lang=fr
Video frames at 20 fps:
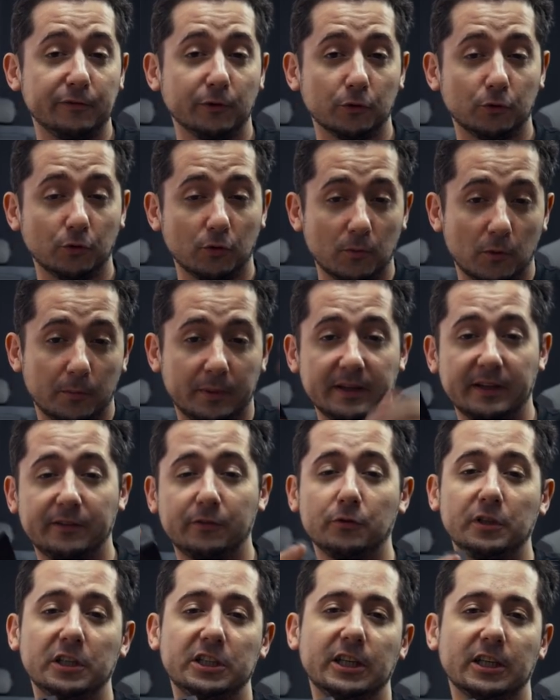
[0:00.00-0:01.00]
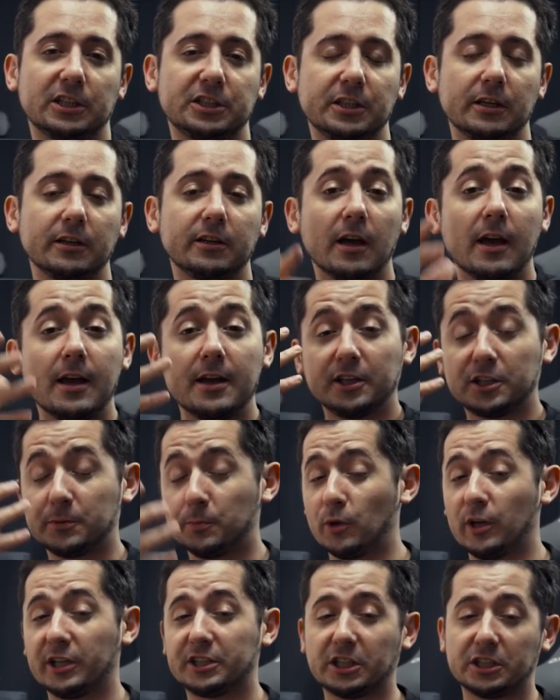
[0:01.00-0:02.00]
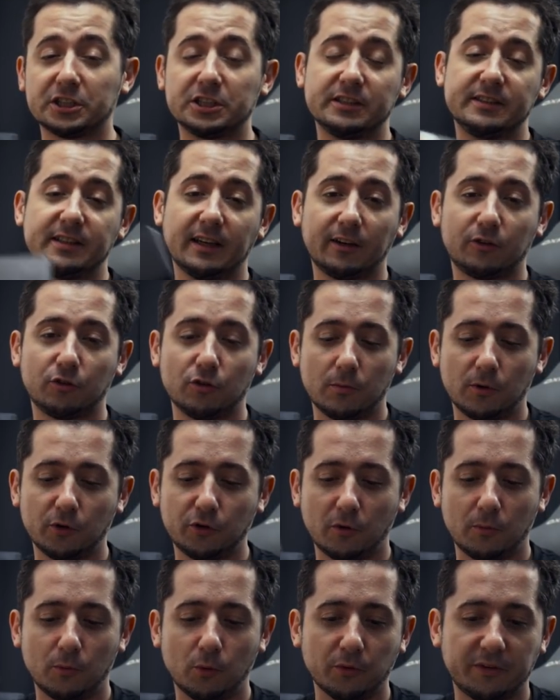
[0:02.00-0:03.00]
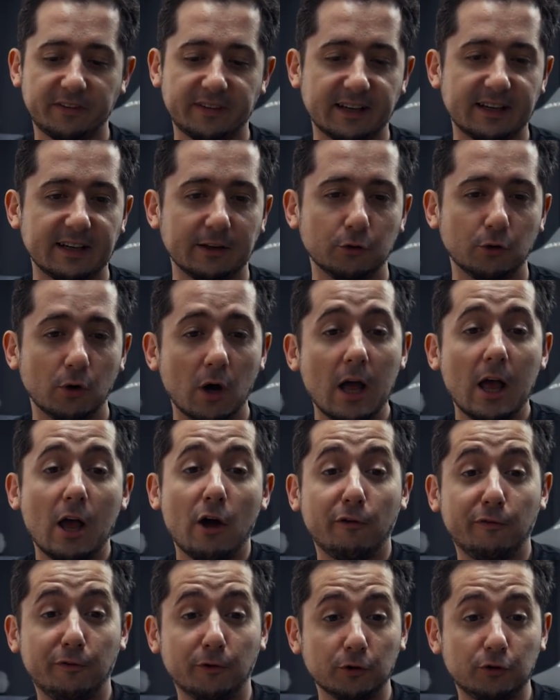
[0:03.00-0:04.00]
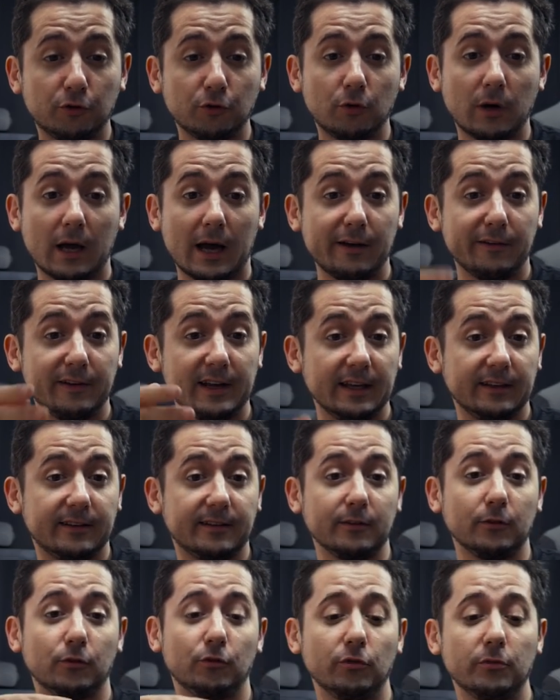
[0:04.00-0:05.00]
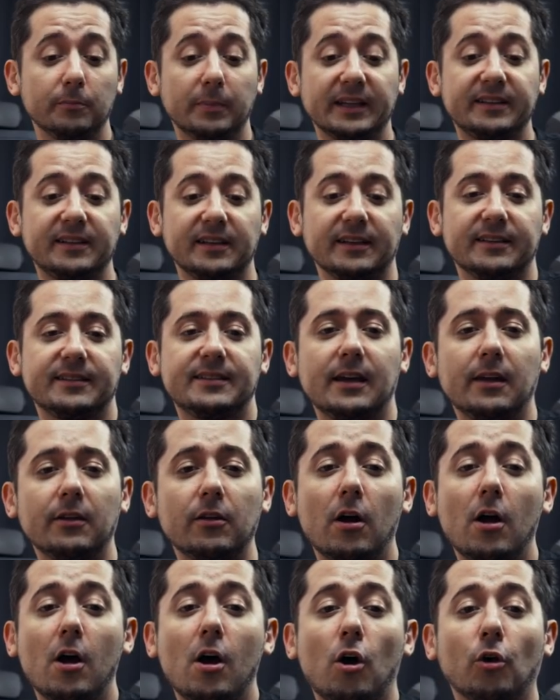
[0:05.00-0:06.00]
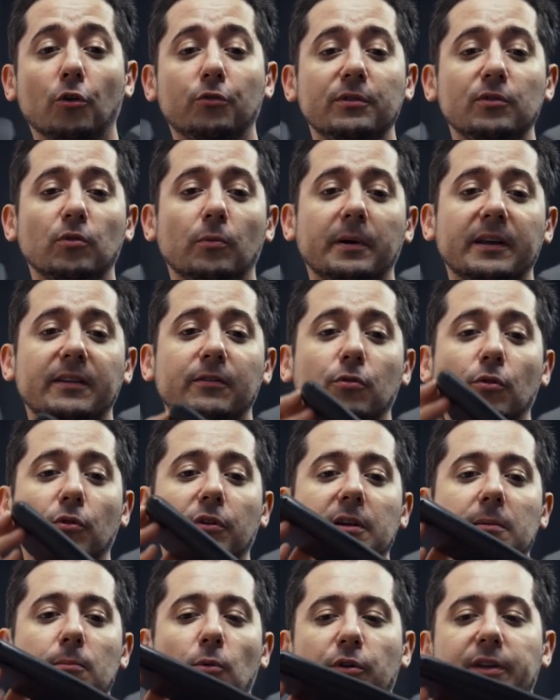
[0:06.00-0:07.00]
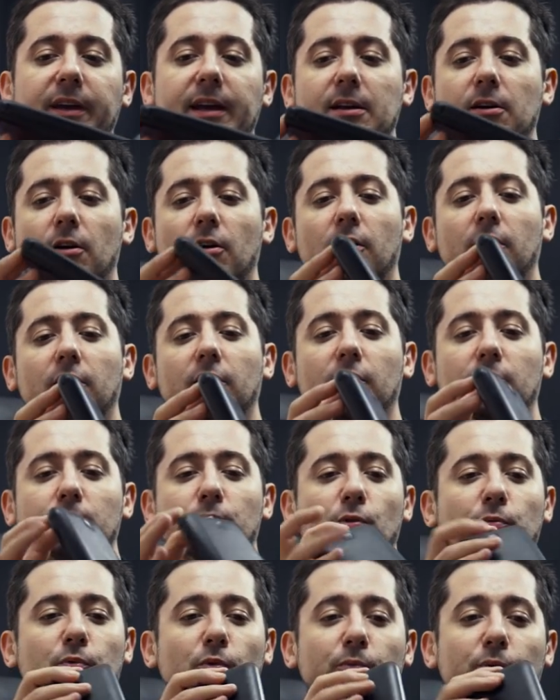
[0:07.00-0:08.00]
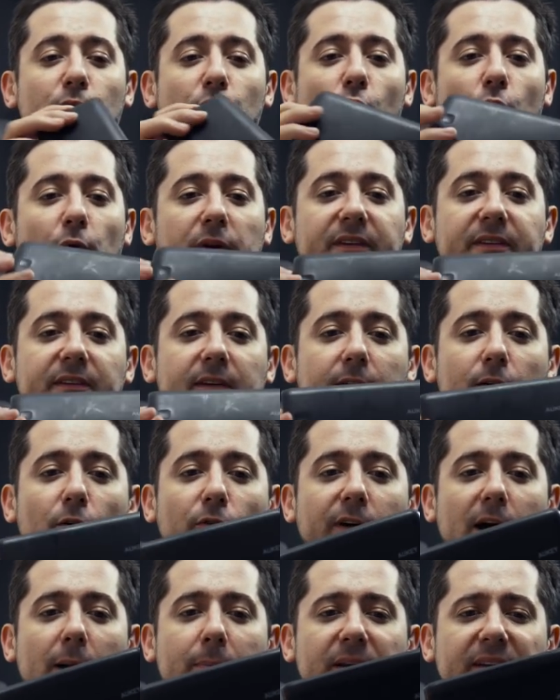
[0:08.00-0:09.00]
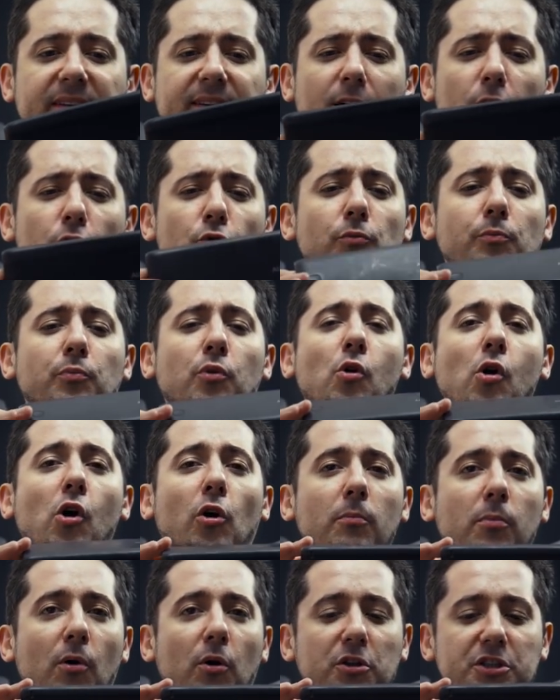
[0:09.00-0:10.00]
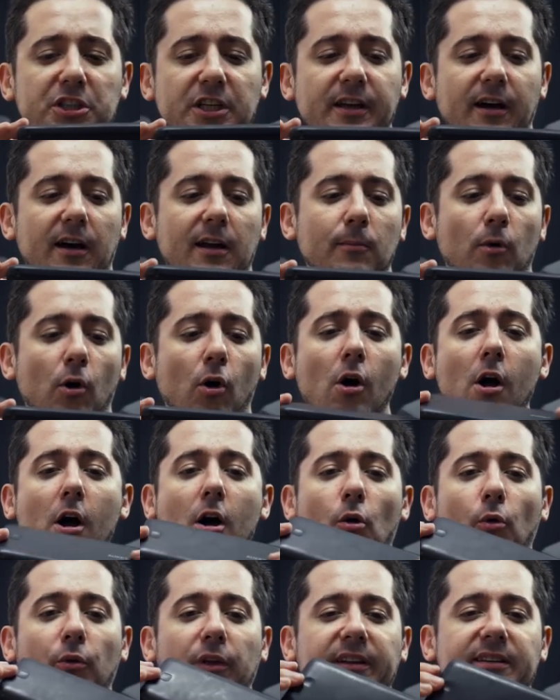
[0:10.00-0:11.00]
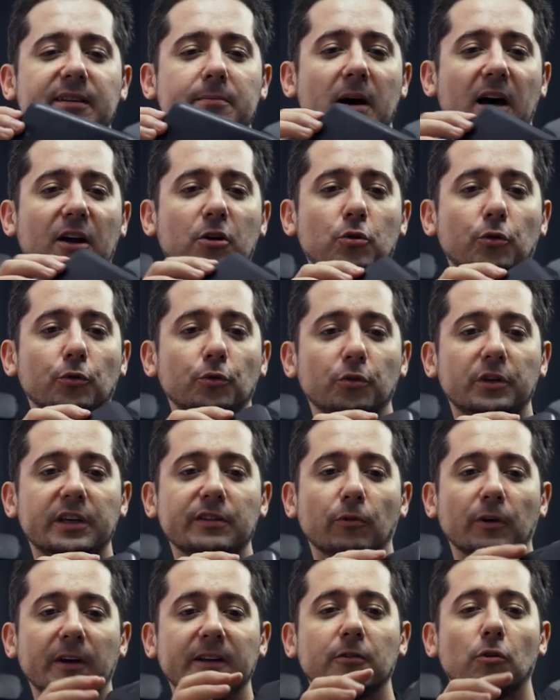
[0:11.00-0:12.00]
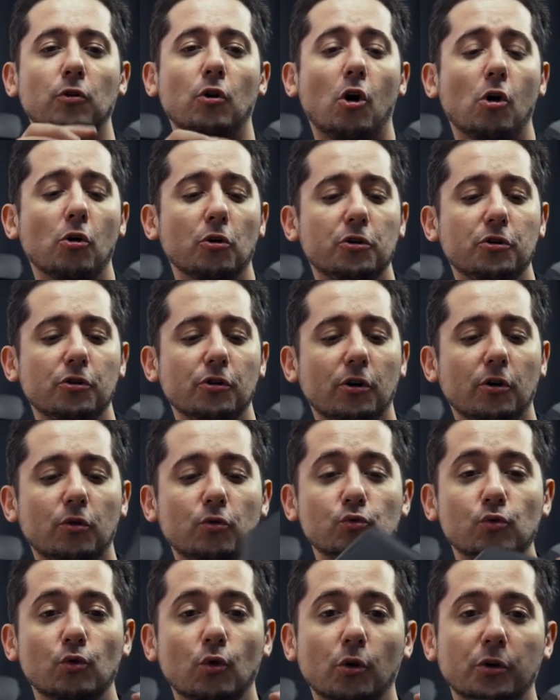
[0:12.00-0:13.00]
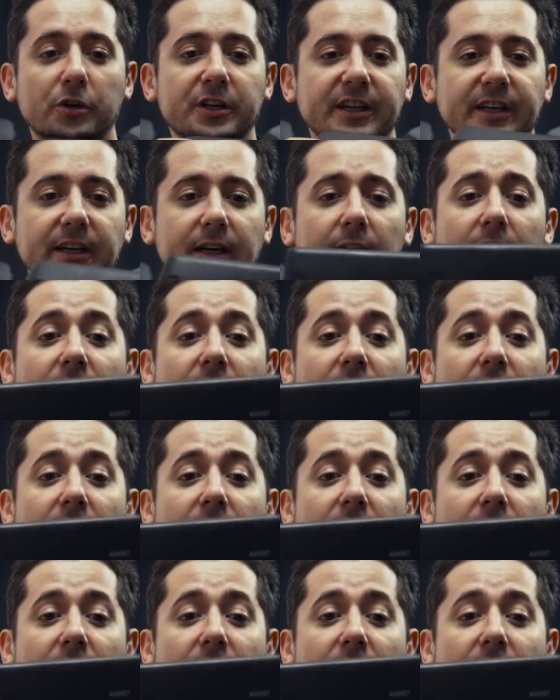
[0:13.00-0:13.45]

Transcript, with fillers: photo, mon Panasonic GH5. Je peux la charger directement dans mon sac à dos photo à l'aide d'une batterie externe. Ensuite, on passe sur des modèles beaucoup plus gros ici on va appeler ça une power bank généralement. On a des marques connues qui vont être Anker ou OK.